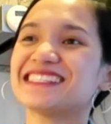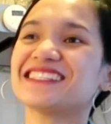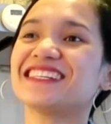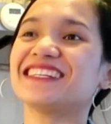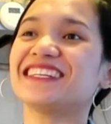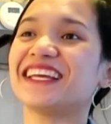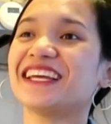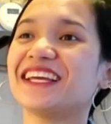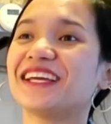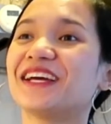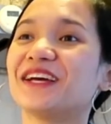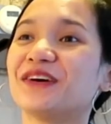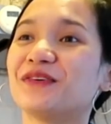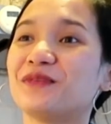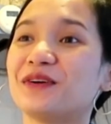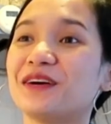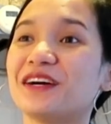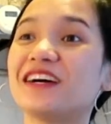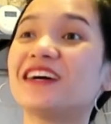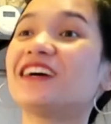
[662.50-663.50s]
yesterday,
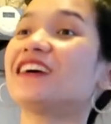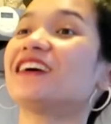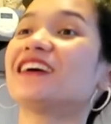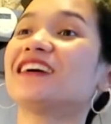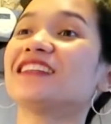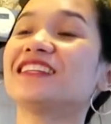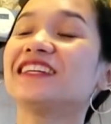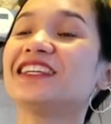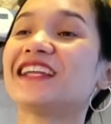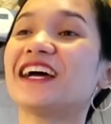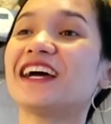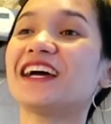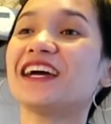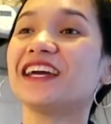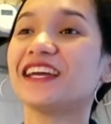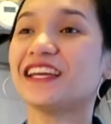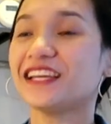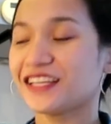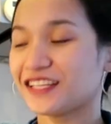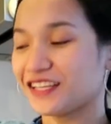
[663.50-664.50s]
uh, did
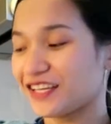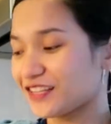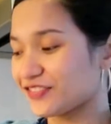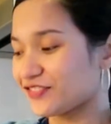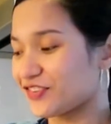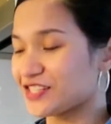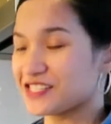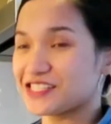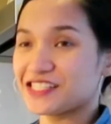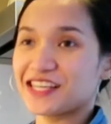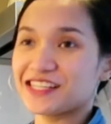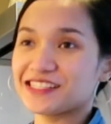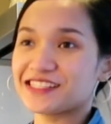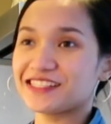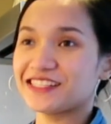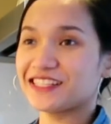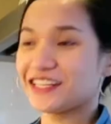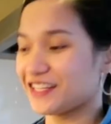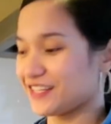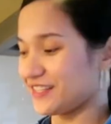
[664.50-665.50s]
I get crazy
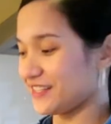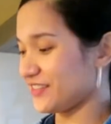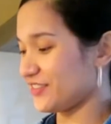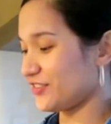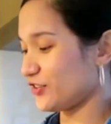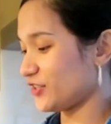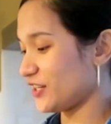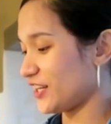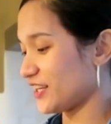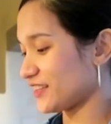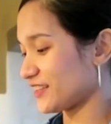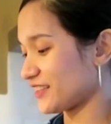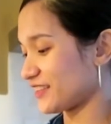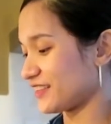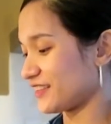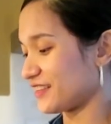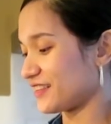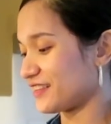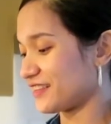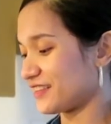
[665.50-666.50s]
yesterday or not?
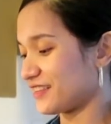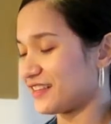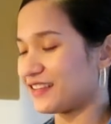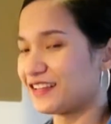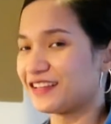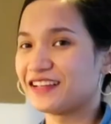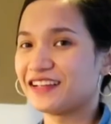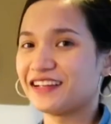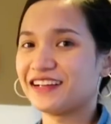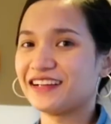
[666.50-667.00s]
Yeah.